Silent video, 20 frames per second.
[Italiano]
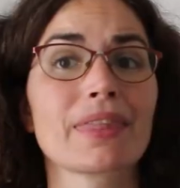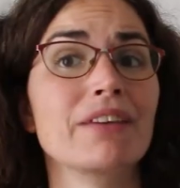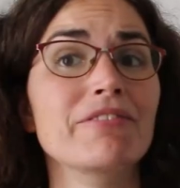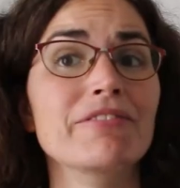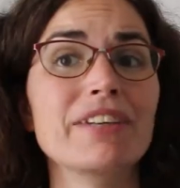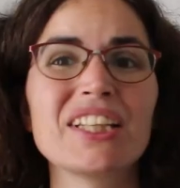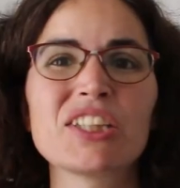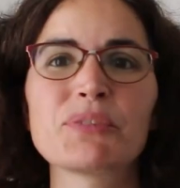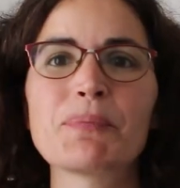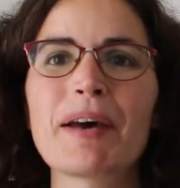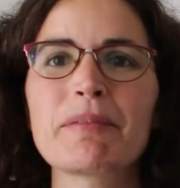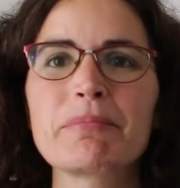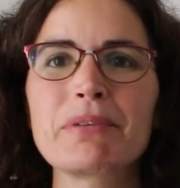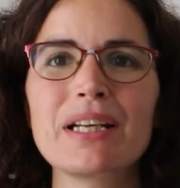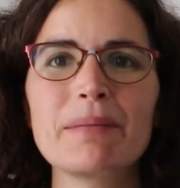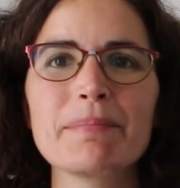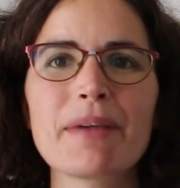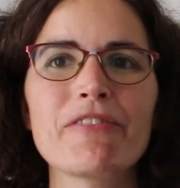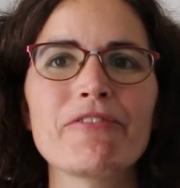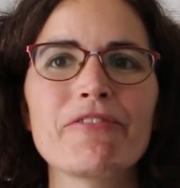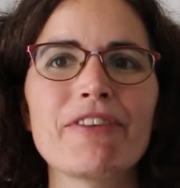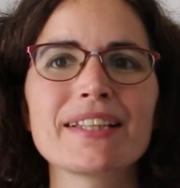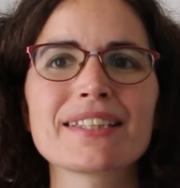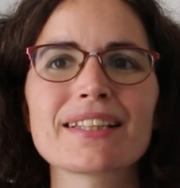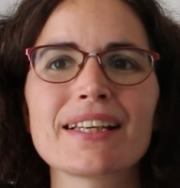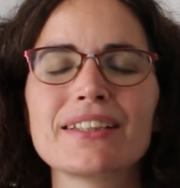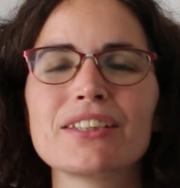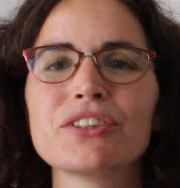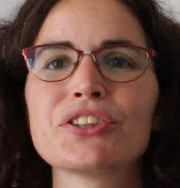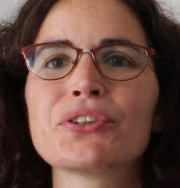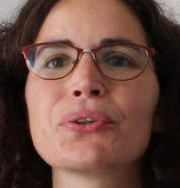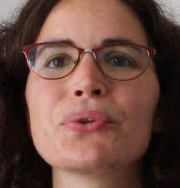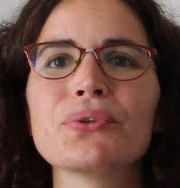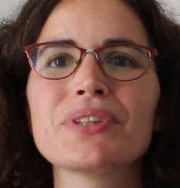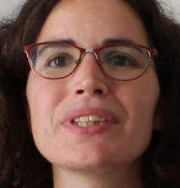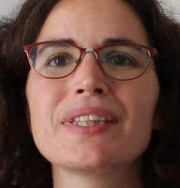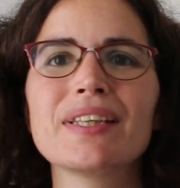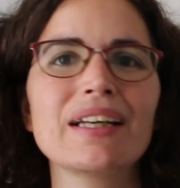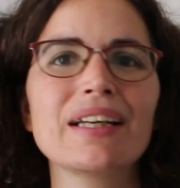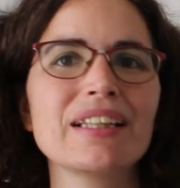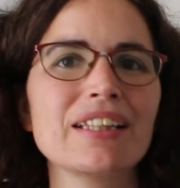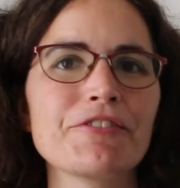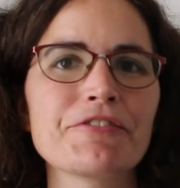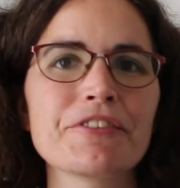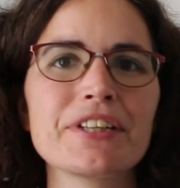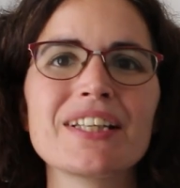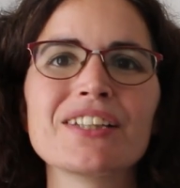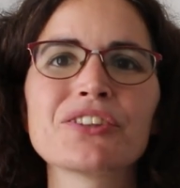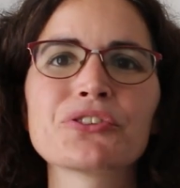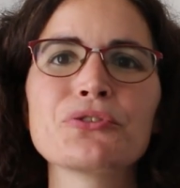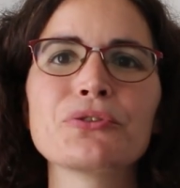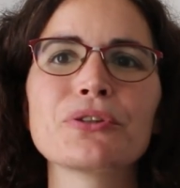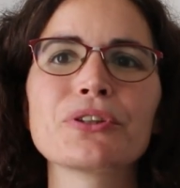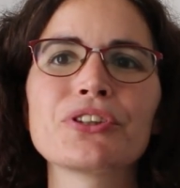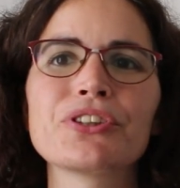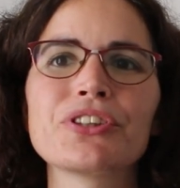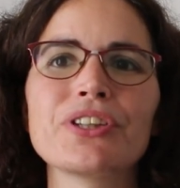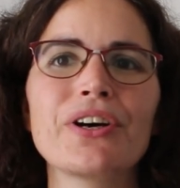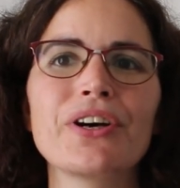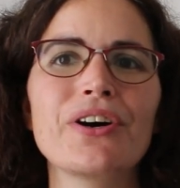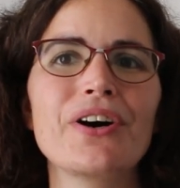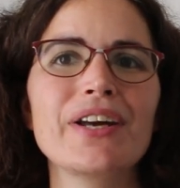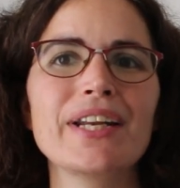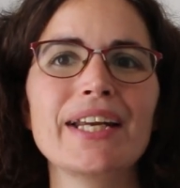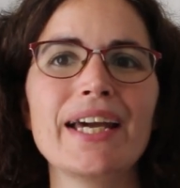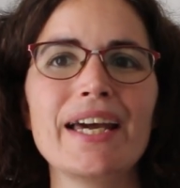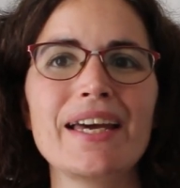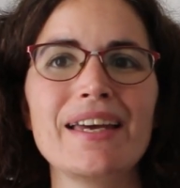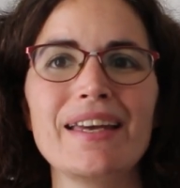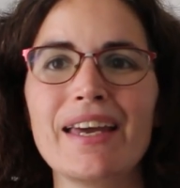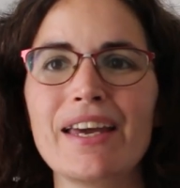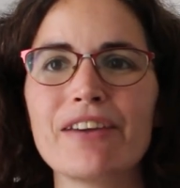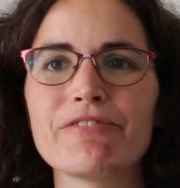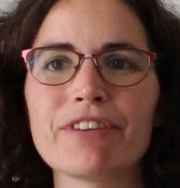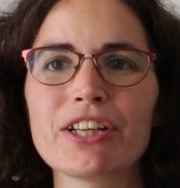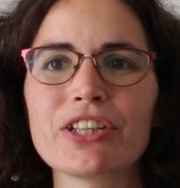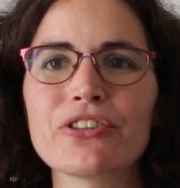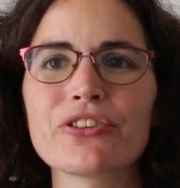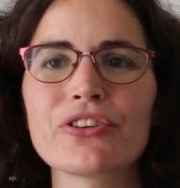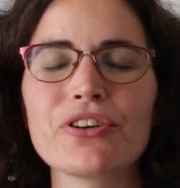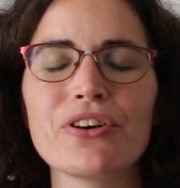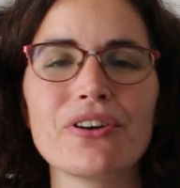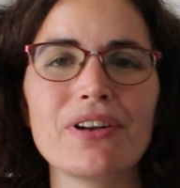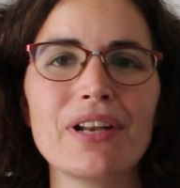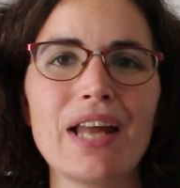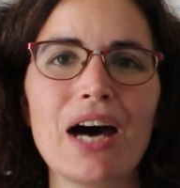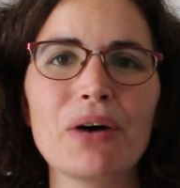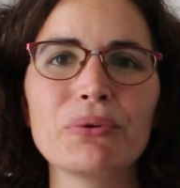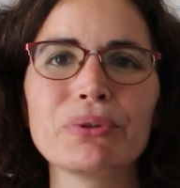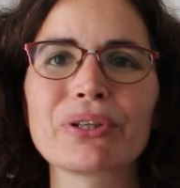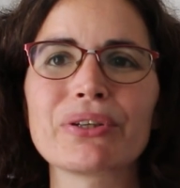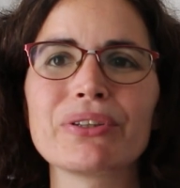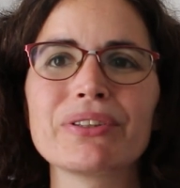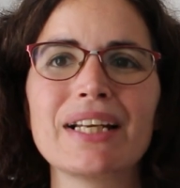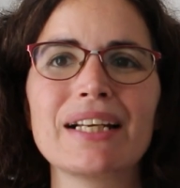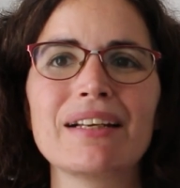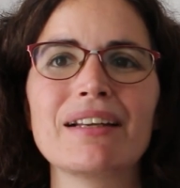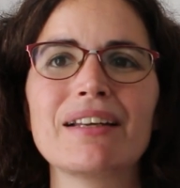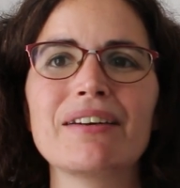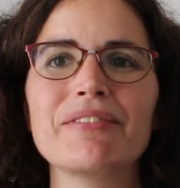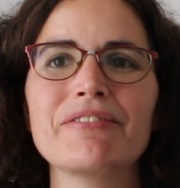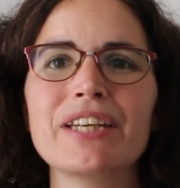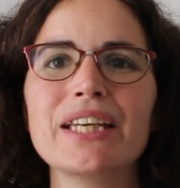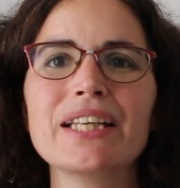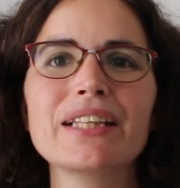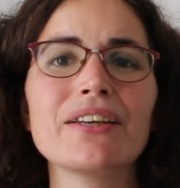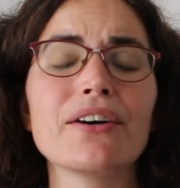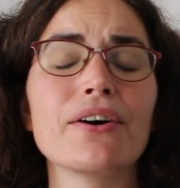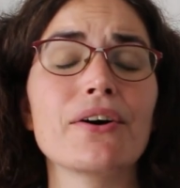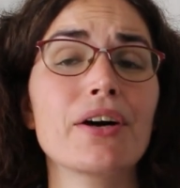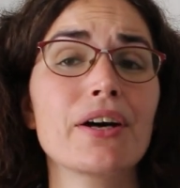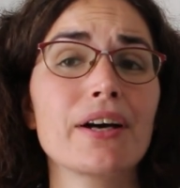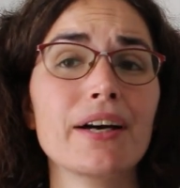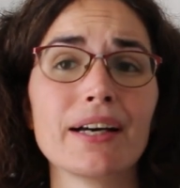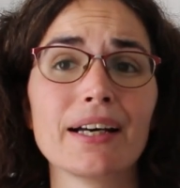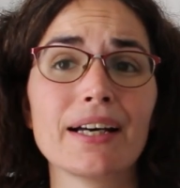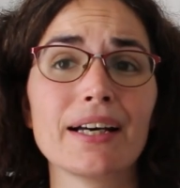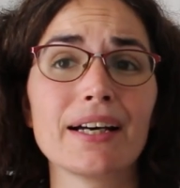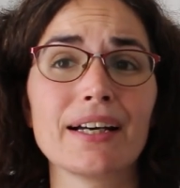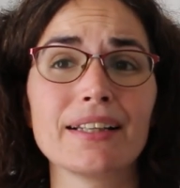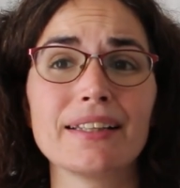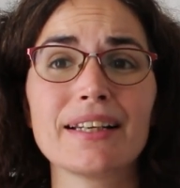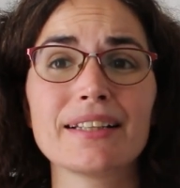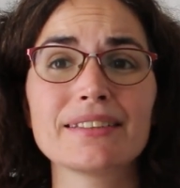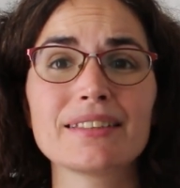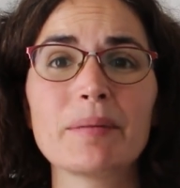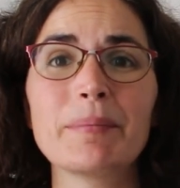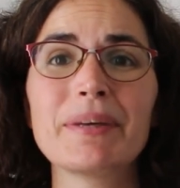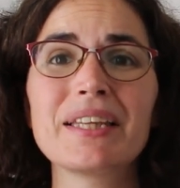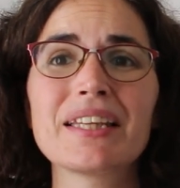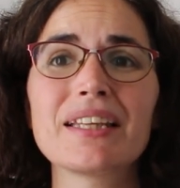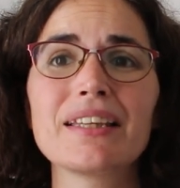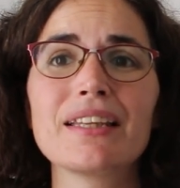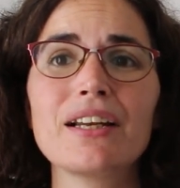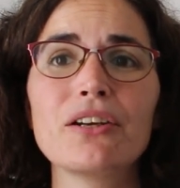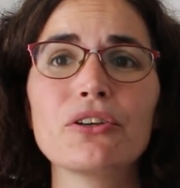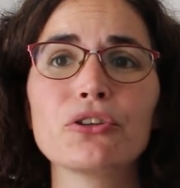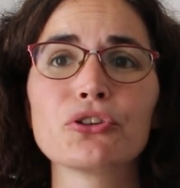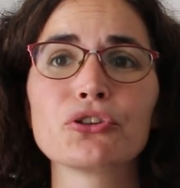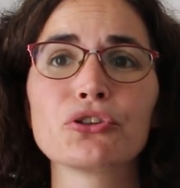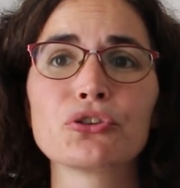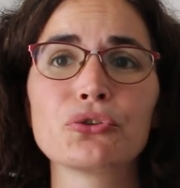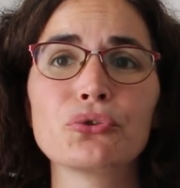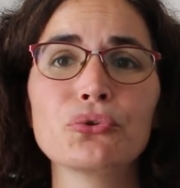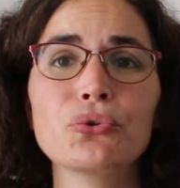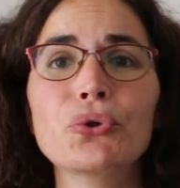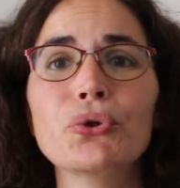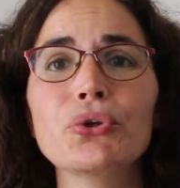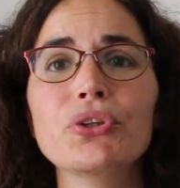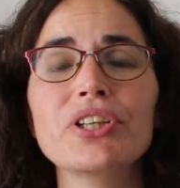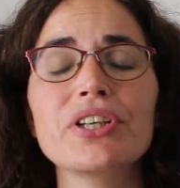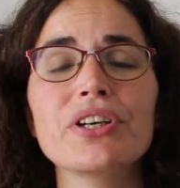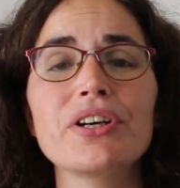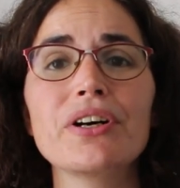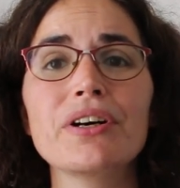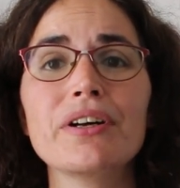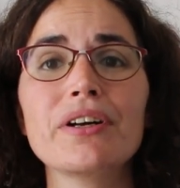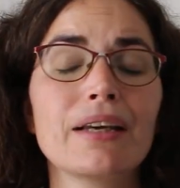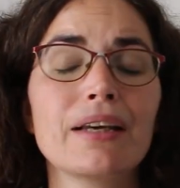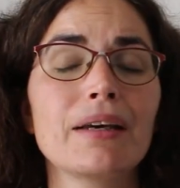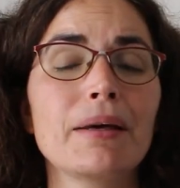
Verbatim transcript: Vi risparmio la mia faccia distrutta di fine escursione e faccio l'outro del video uh, direttamente dallo studio.